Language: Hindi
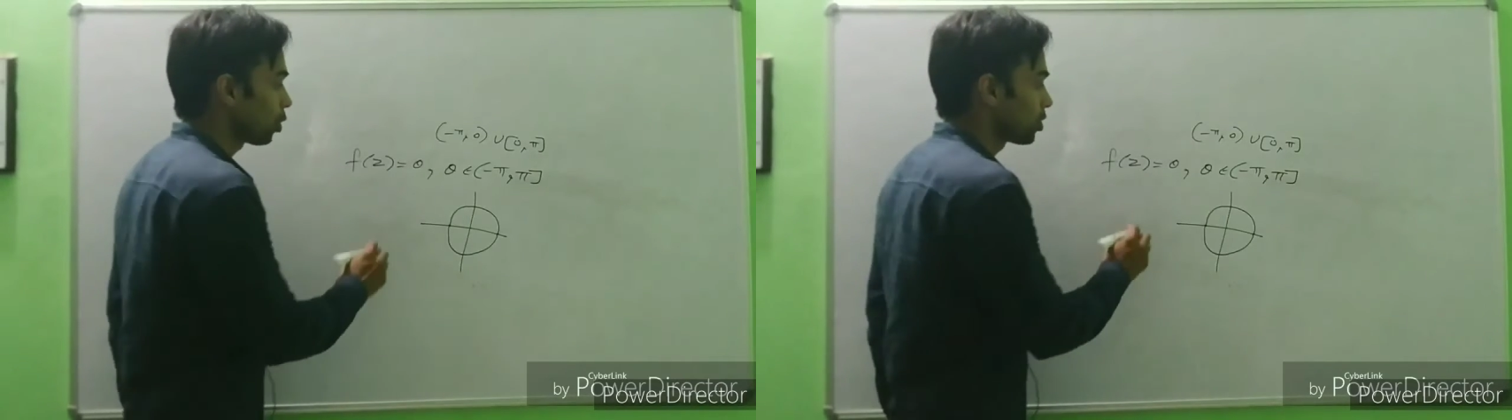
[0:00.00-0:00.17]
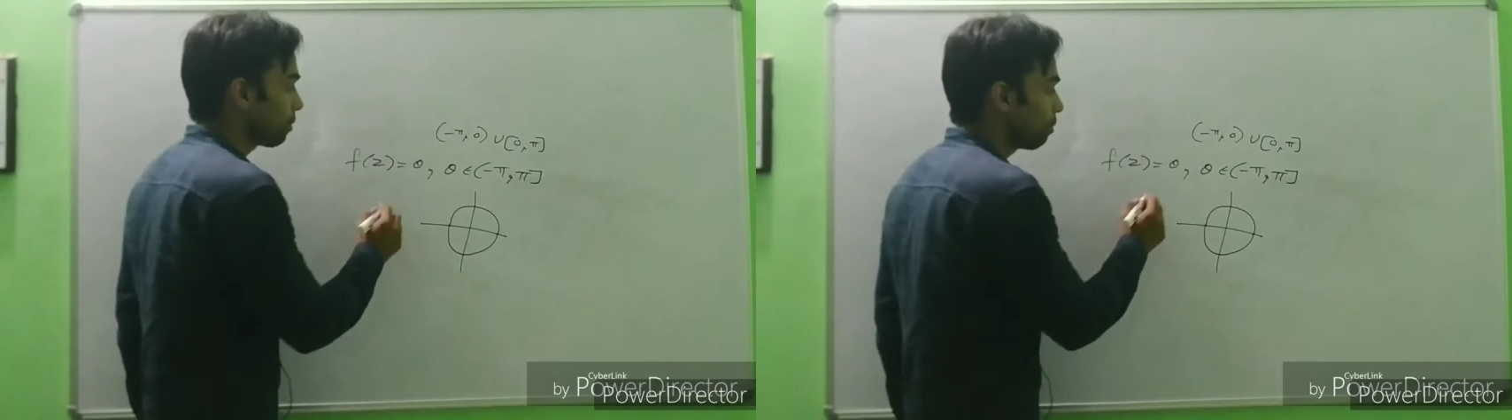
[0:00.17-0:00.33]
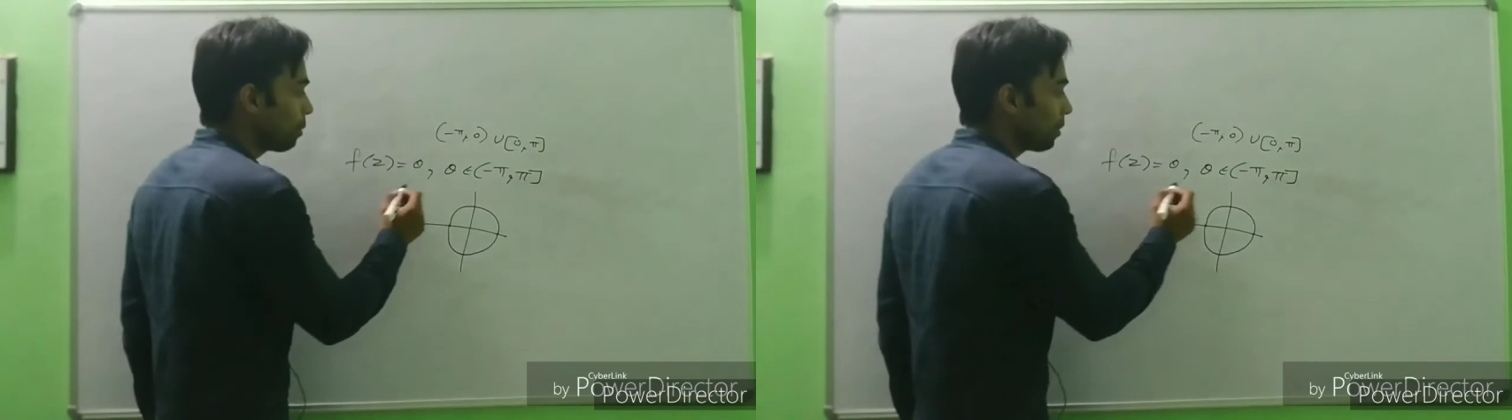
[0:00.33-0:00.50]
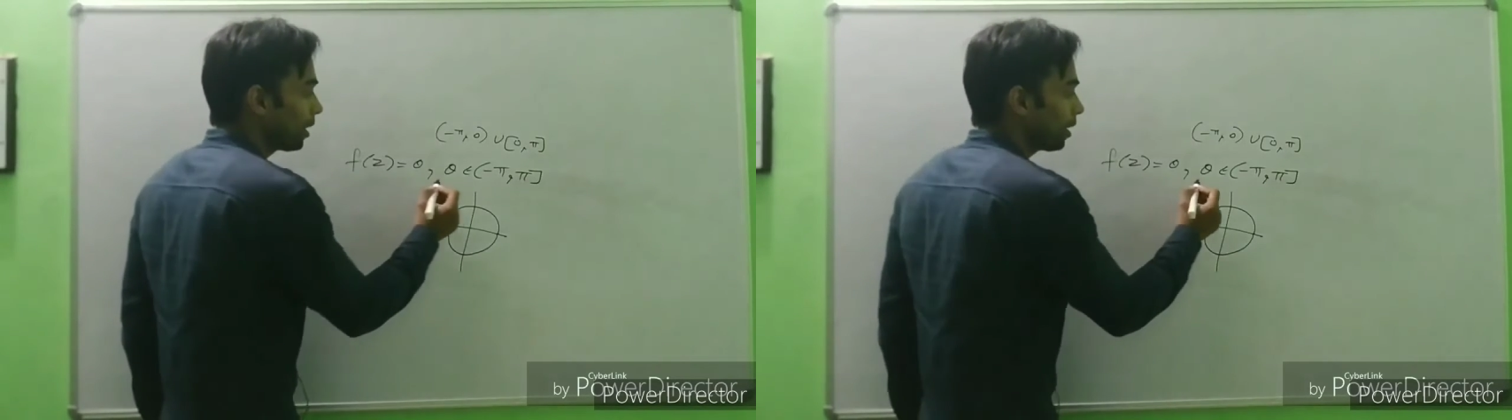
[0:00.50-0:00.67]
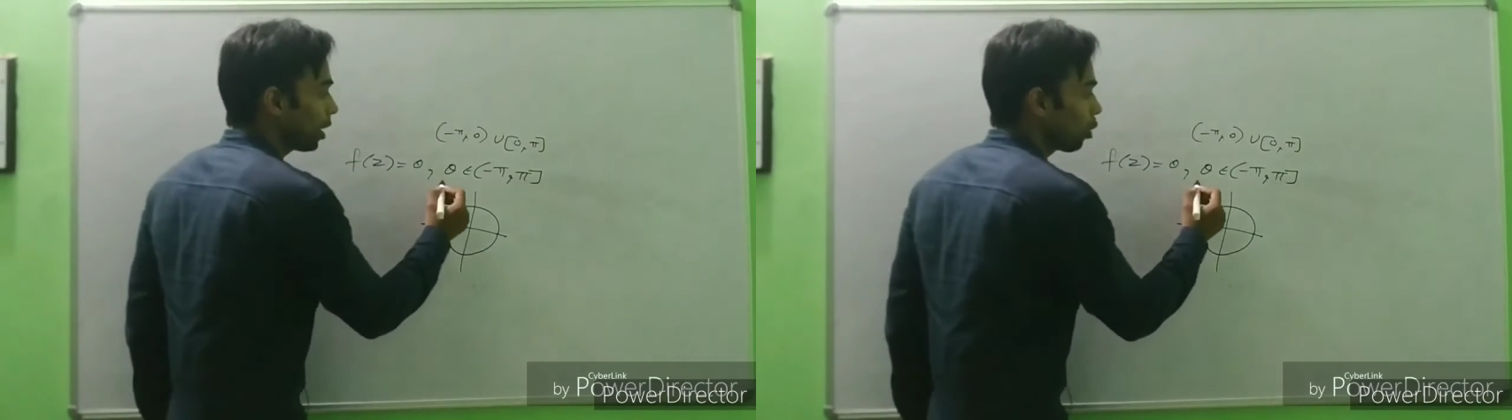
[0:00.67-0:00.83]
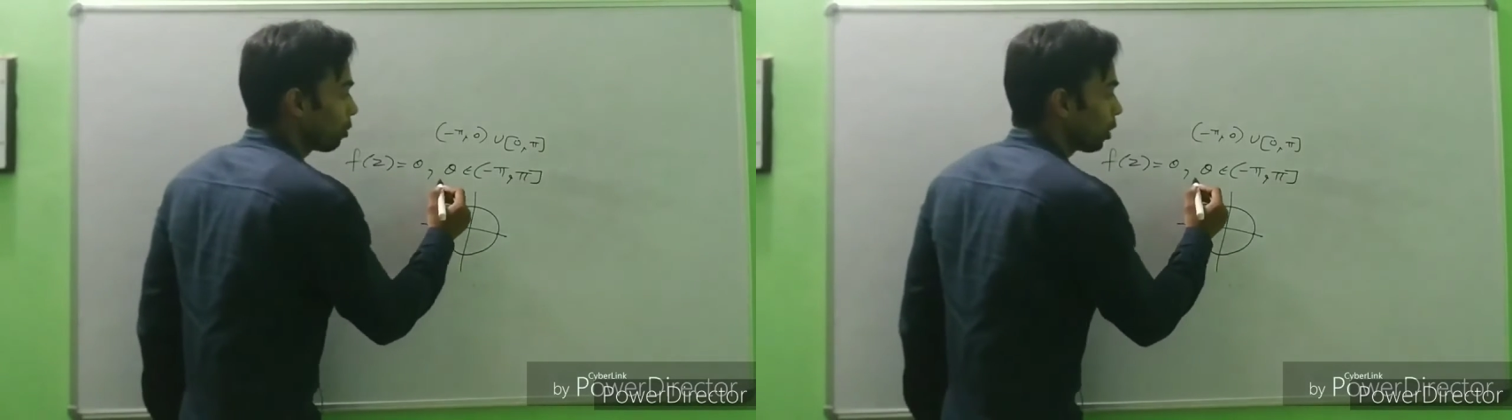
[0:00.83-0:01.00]
और जब भी मैं
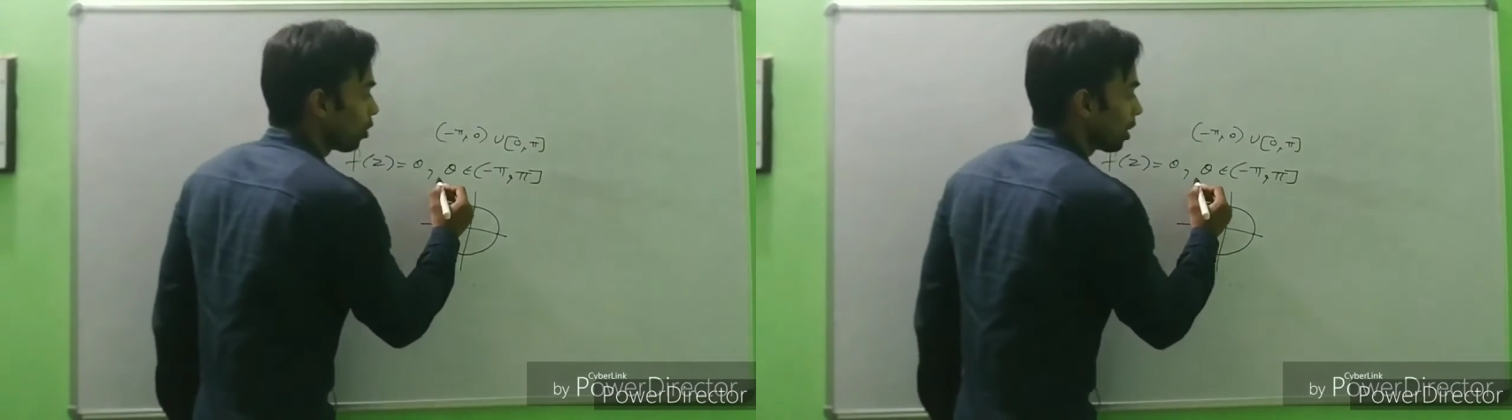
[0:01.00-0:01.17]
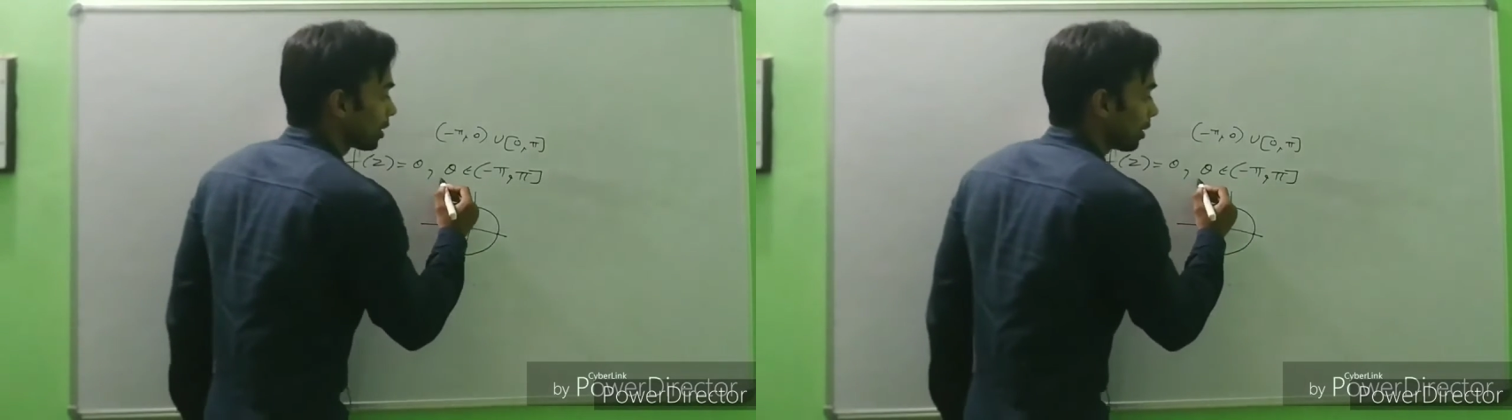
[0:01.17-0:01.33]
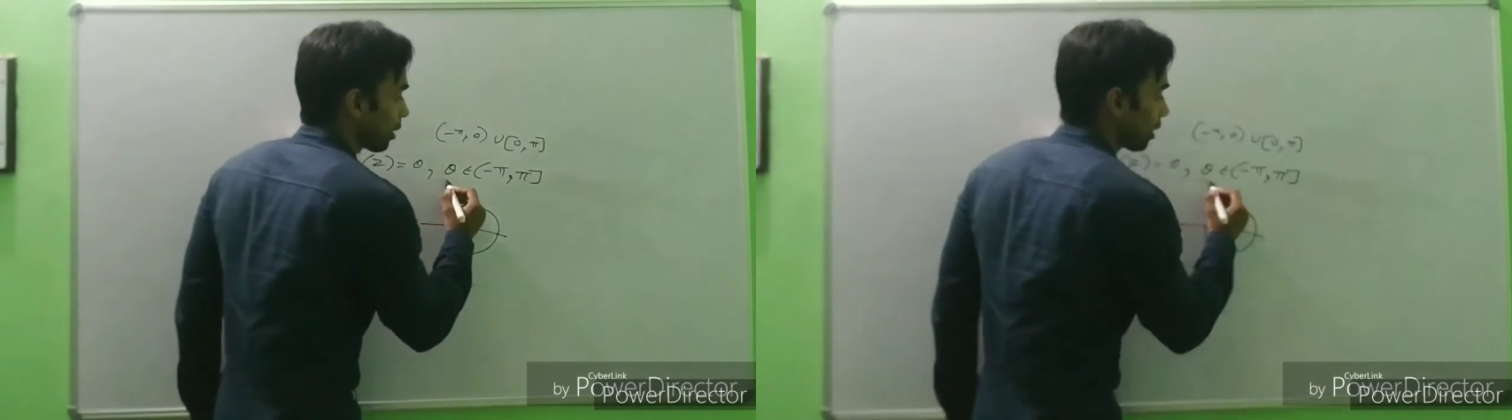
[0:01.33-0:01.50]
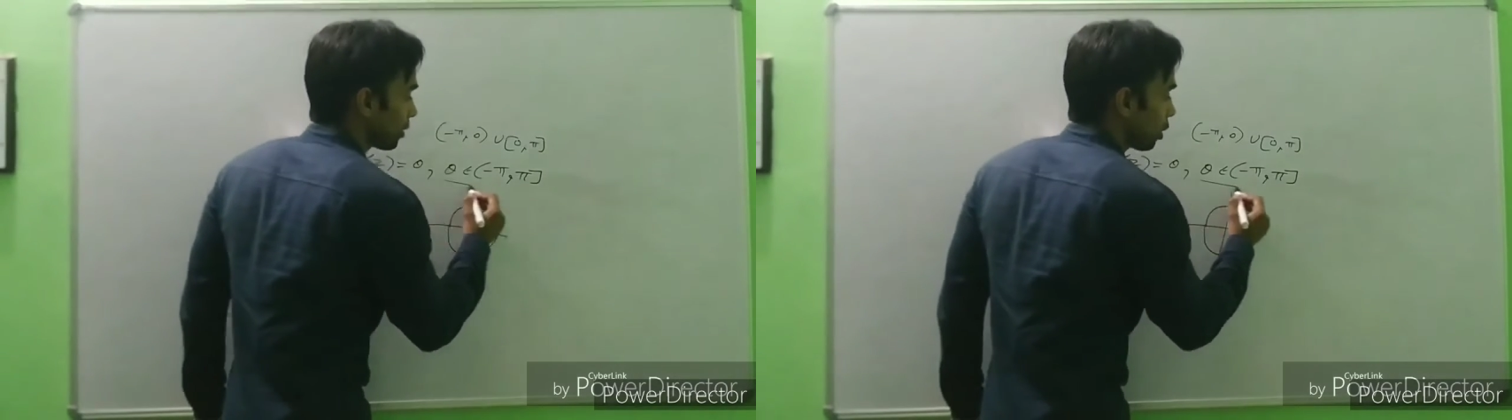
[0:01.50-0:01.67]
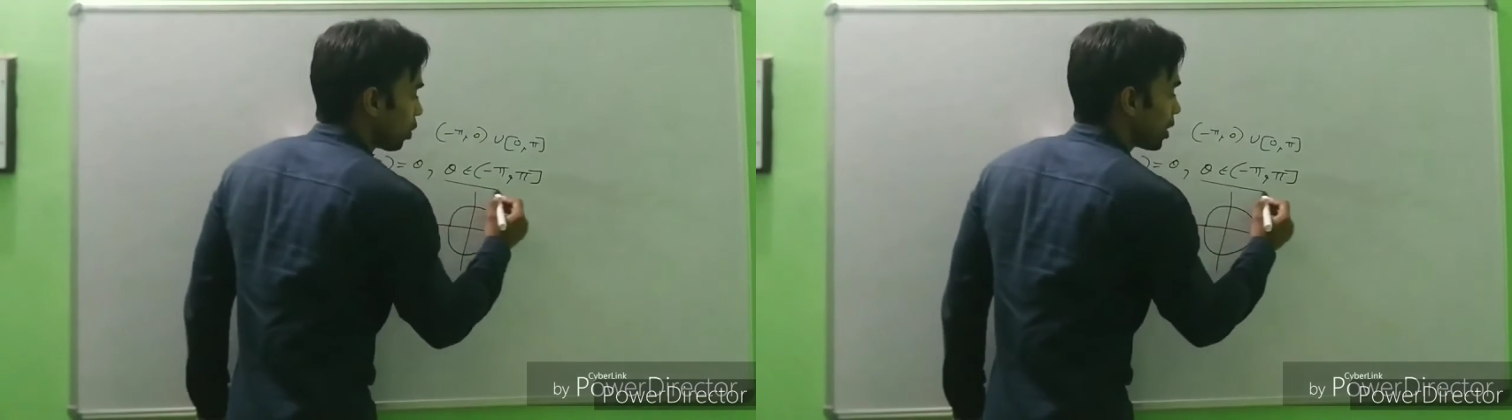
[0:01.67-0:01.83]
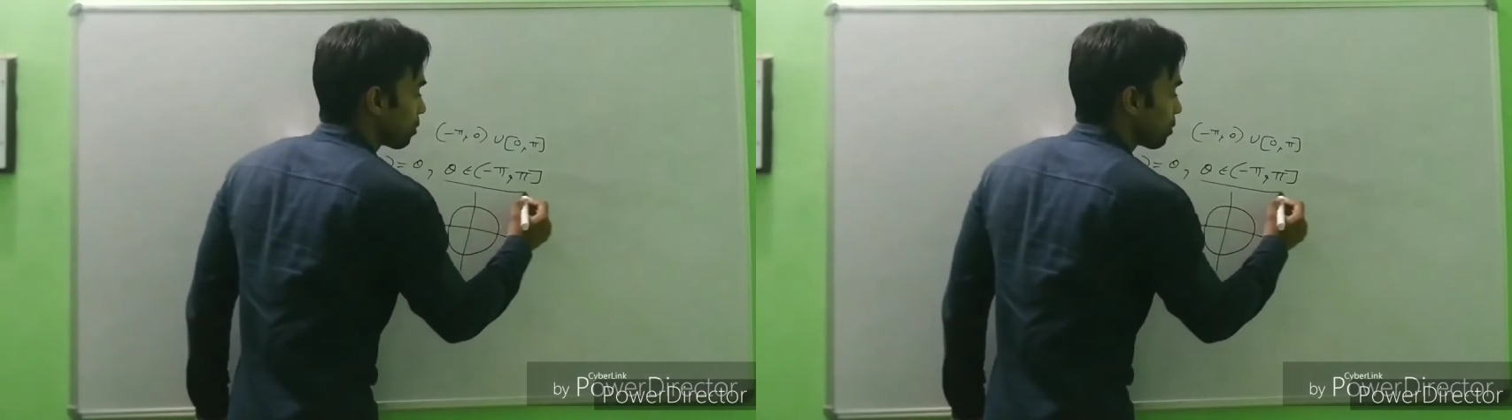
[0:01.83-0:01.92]
थीटा को बिलोंग कराता हूं